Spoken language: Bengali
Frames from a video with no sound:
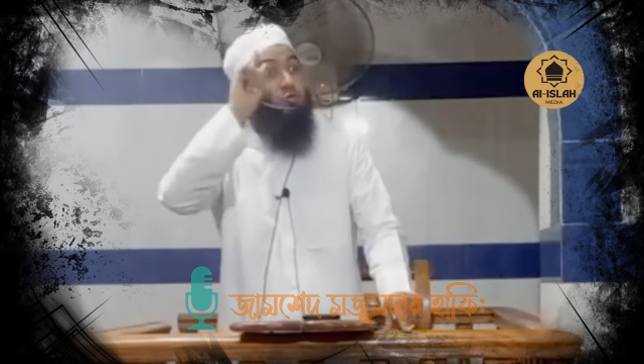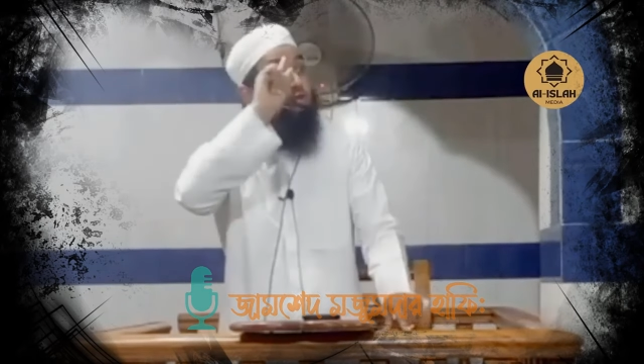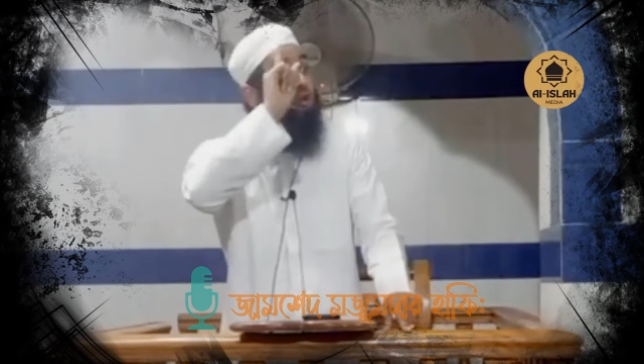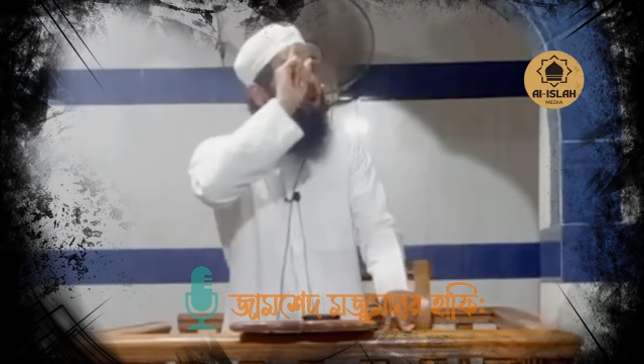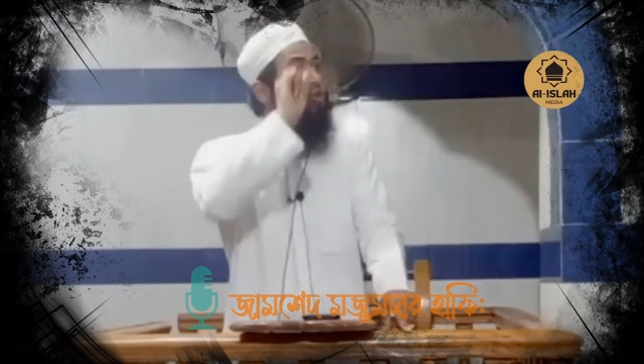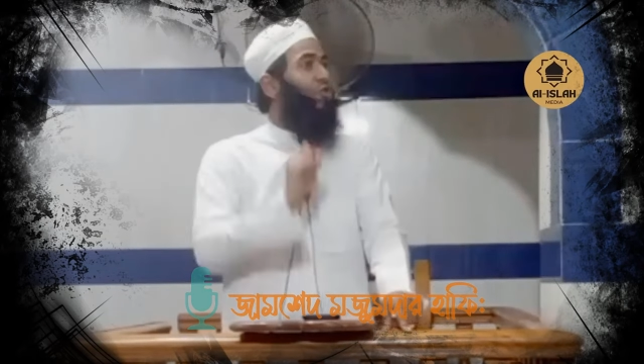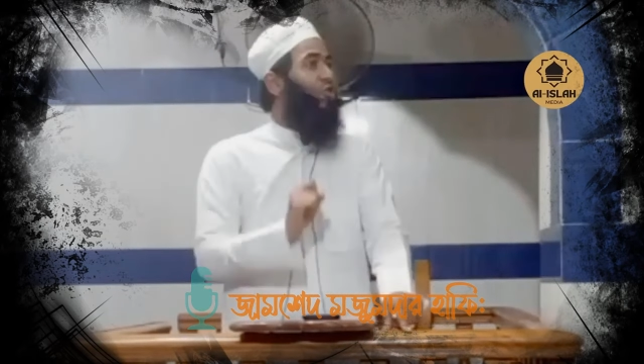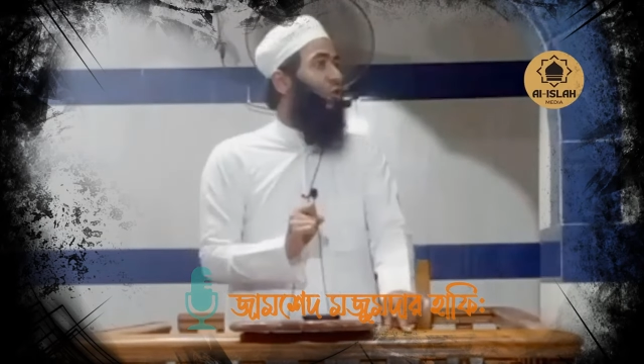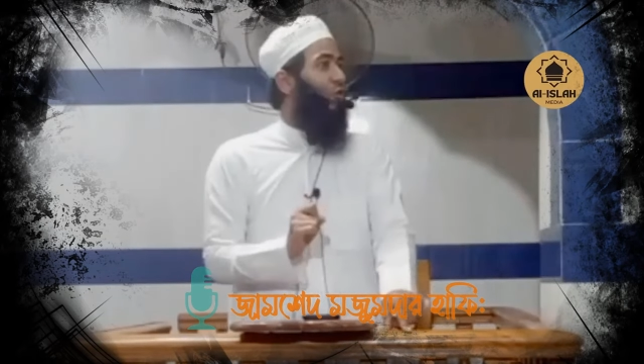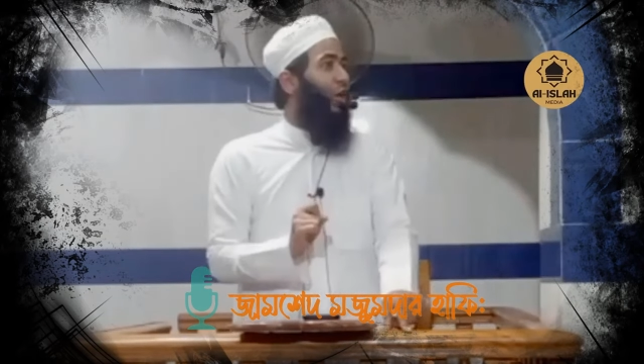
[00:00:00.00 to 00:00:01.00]
সহজ
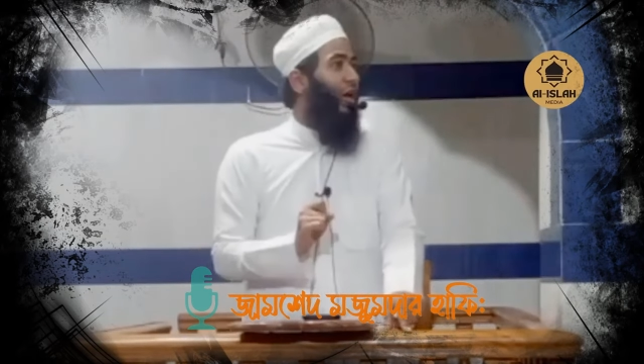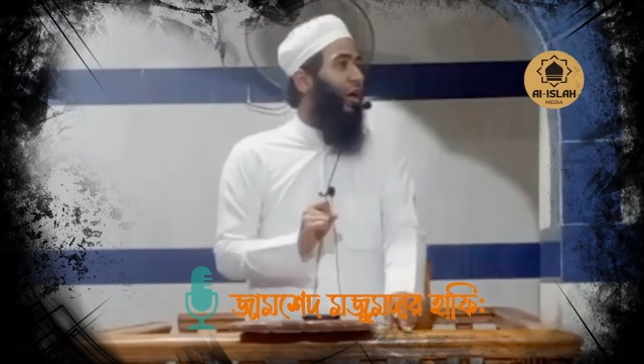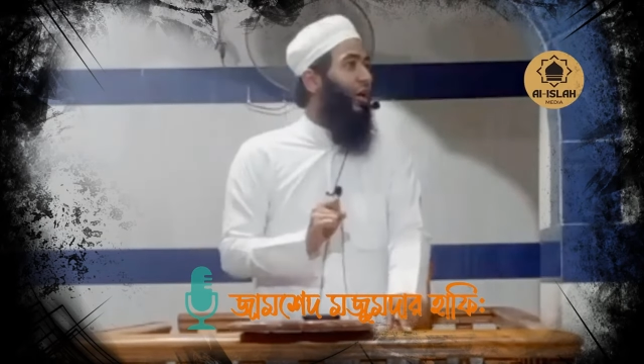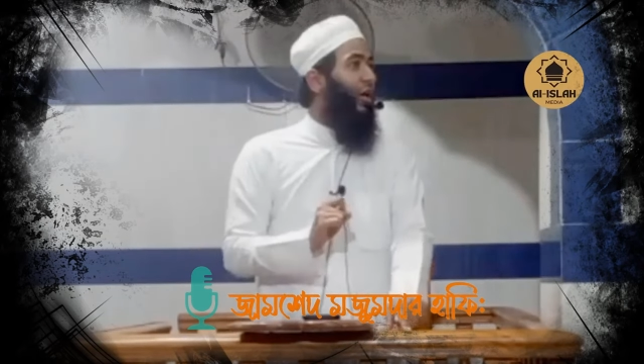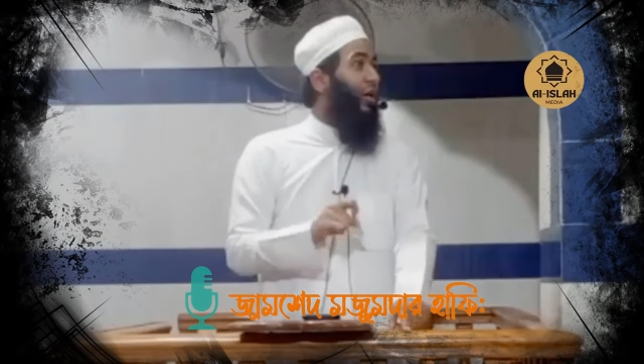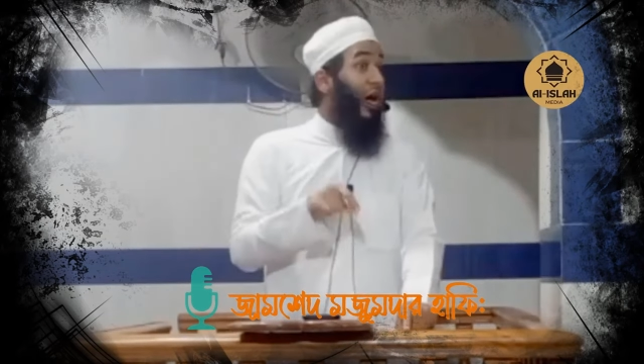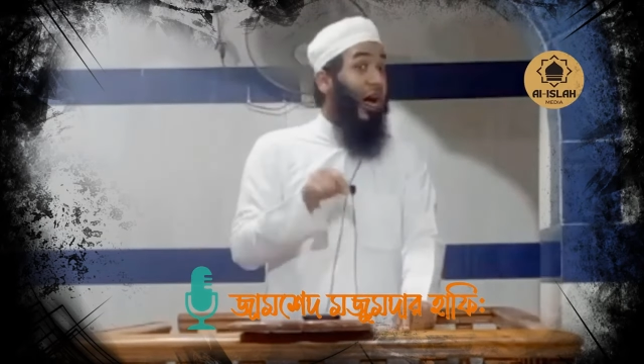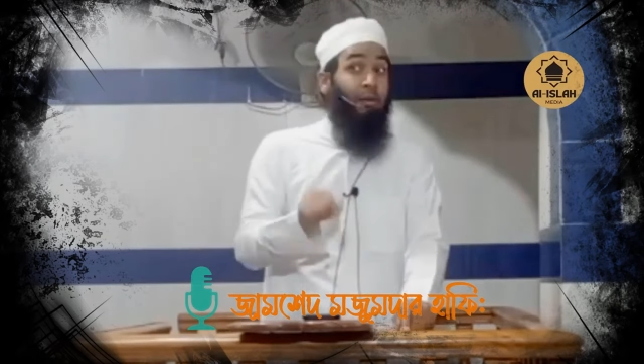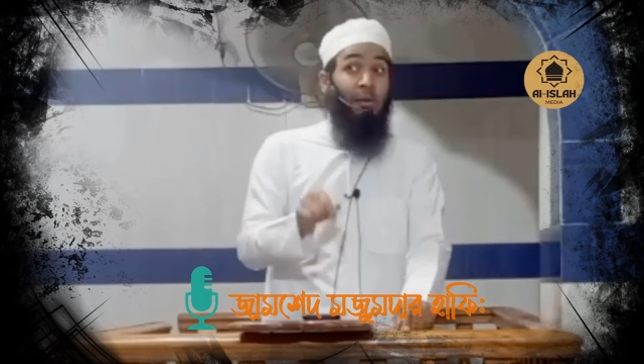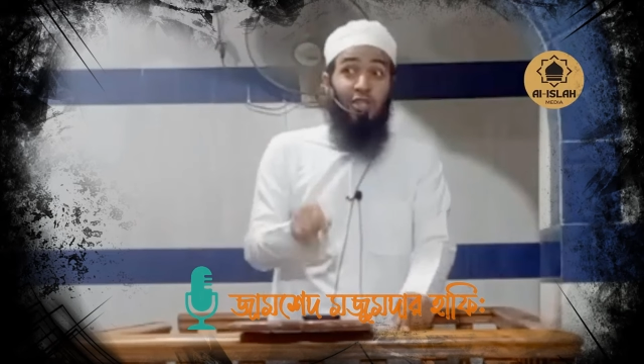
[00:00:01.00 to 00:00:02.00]
ছিল না
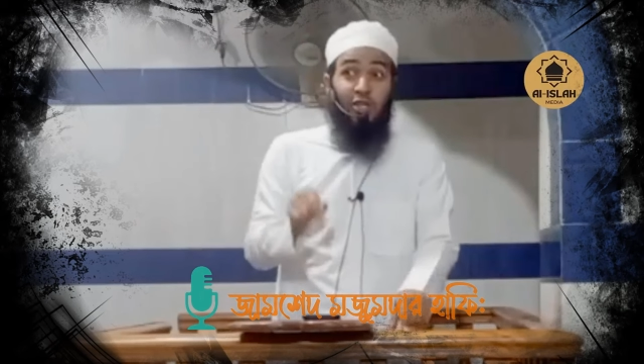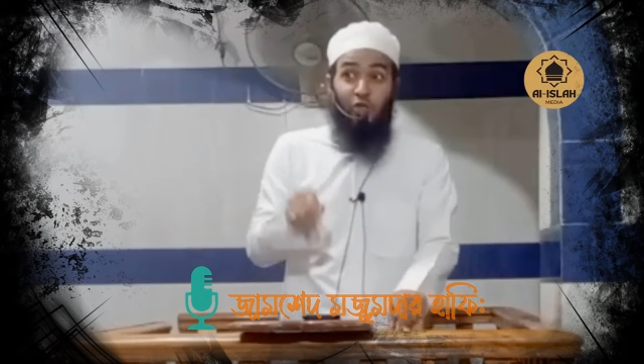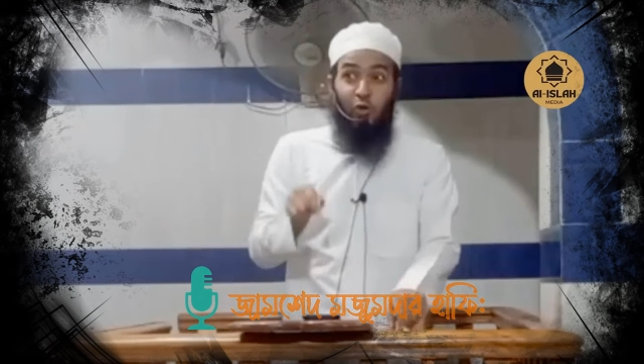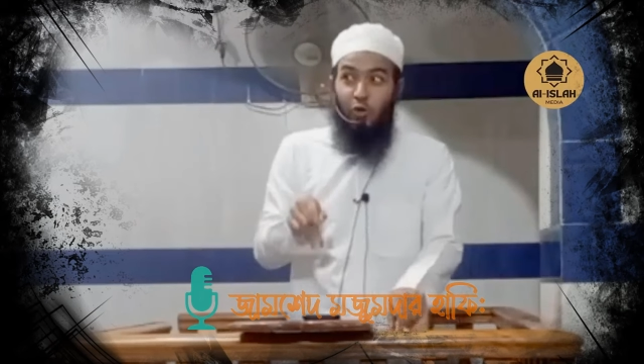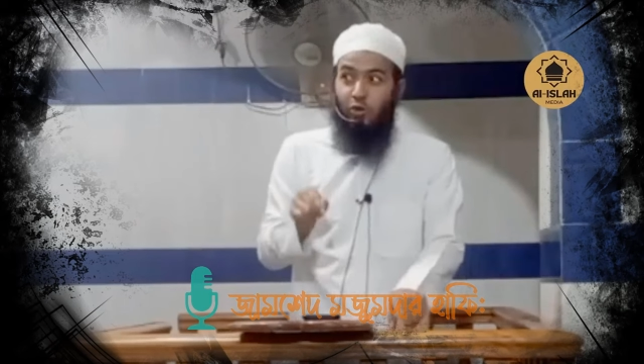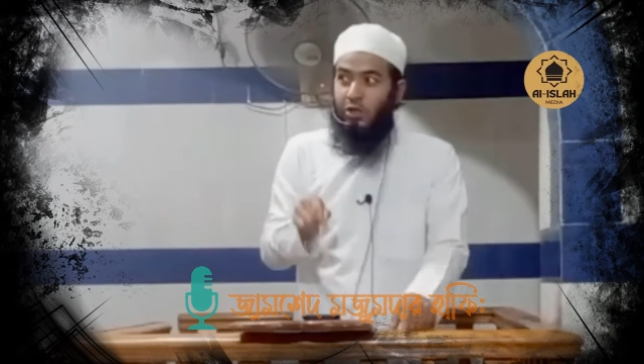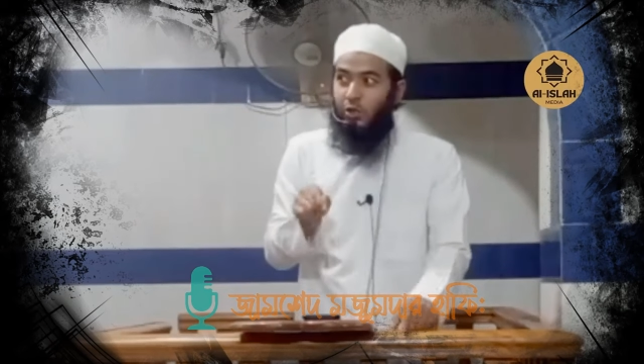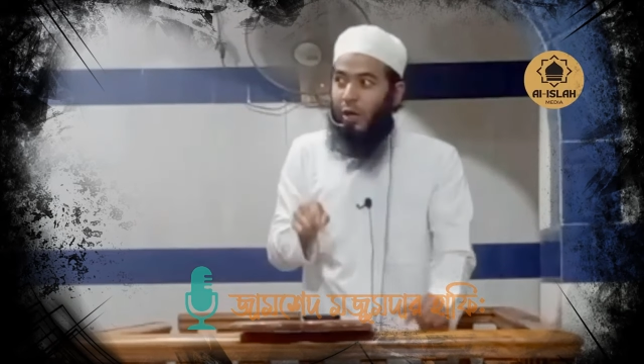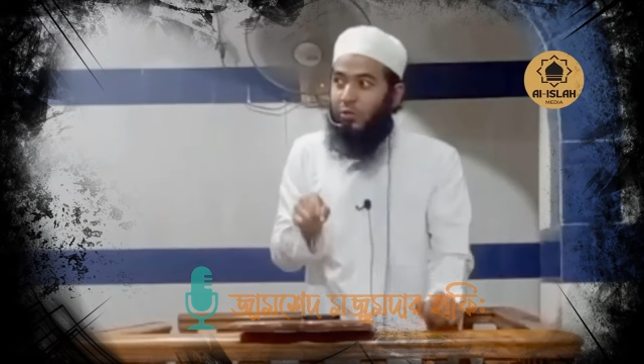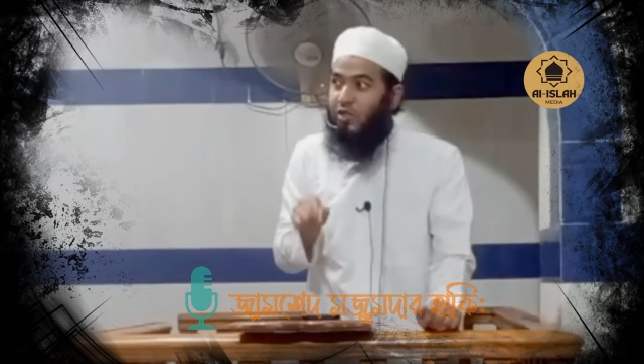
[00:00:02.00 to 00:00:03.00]
আমাদের জন্য কিন্তু
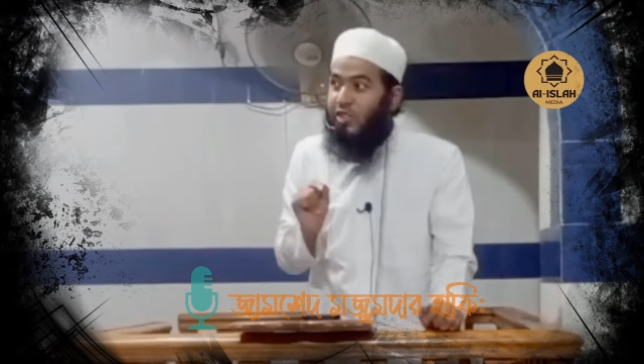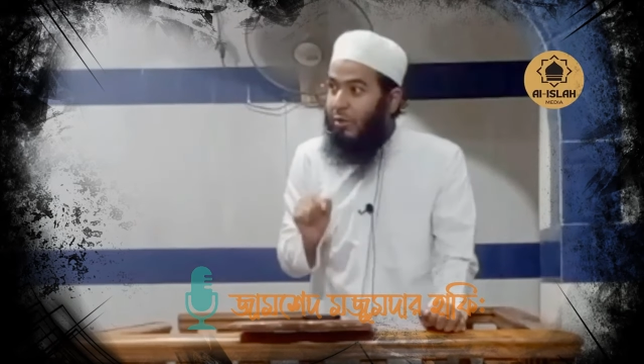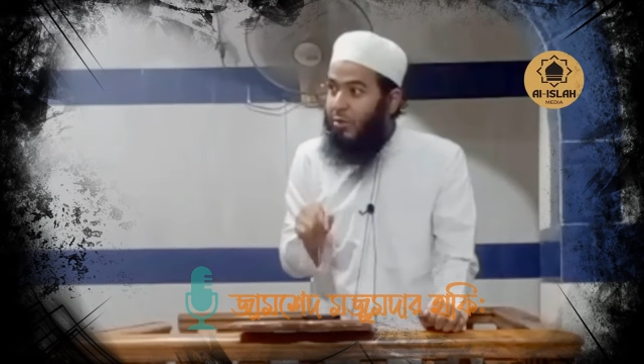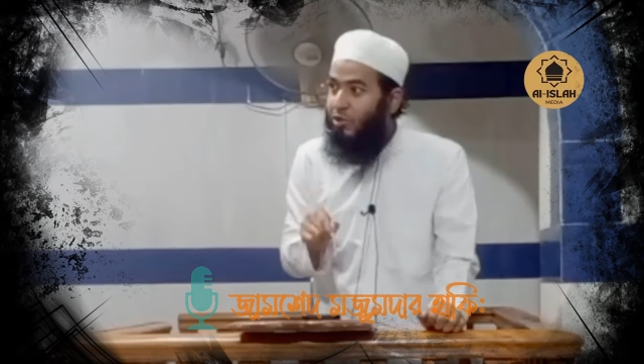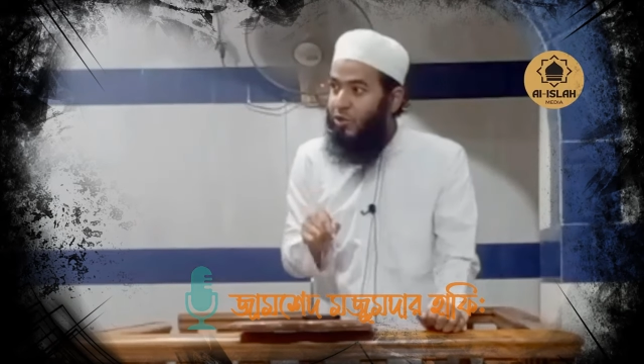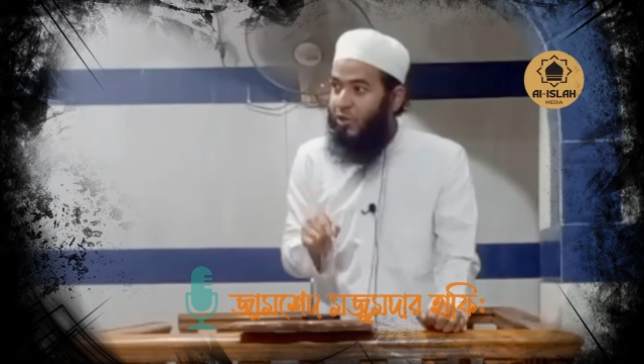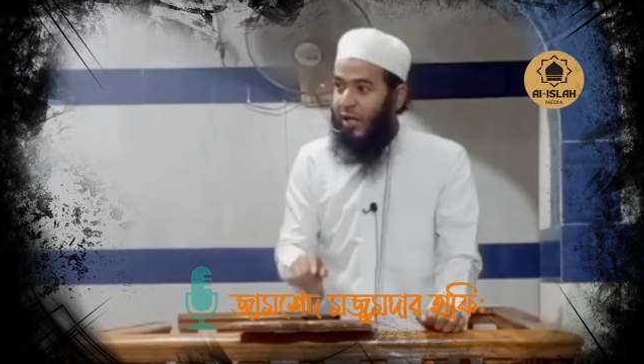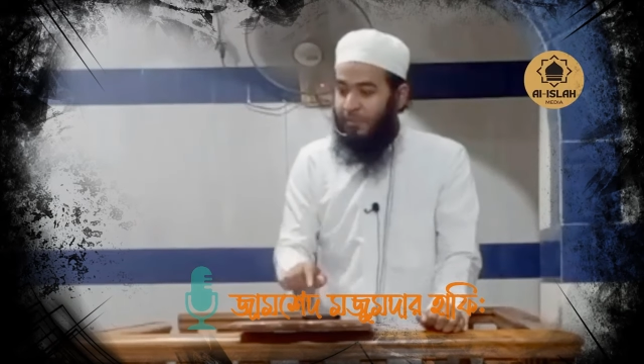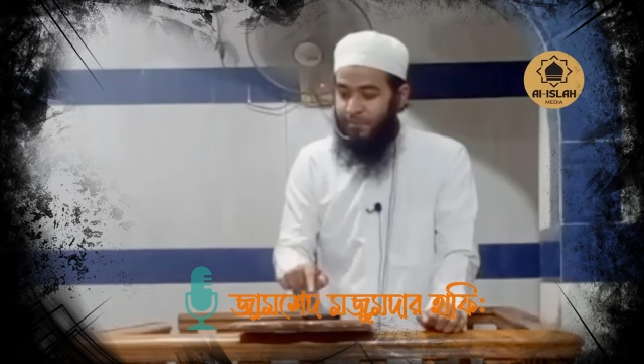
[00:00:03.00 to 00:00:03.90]
এখন সেম অবস্থা